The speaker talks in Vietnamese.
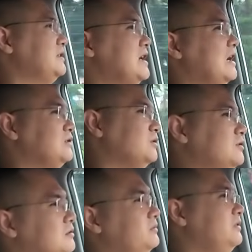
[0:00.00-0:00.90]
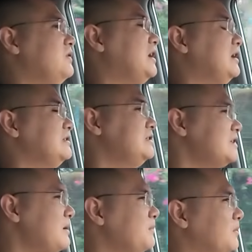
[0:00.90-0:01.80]
phải giả cho VinFast là
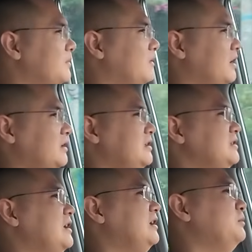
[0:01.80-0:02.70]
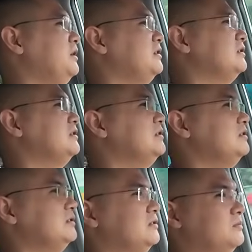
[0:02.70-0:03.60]
900 vậy tính ra là mình
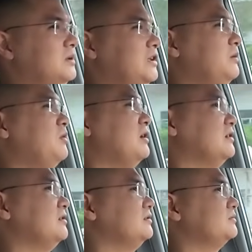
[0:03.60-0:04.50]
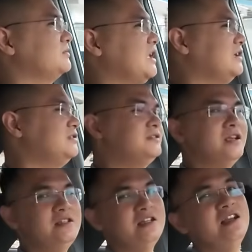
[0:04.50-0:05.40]
ờ, mất thêm khoảng à,
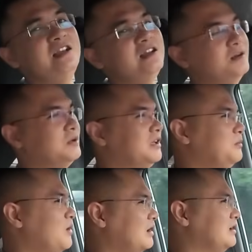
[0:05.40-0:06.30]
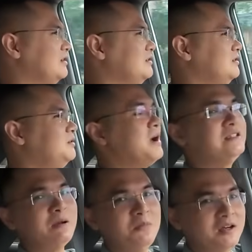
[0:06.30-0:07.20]
chính ly là mất thêm khoảng à, hơn
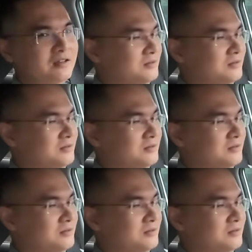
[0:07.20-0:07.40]
300 nữa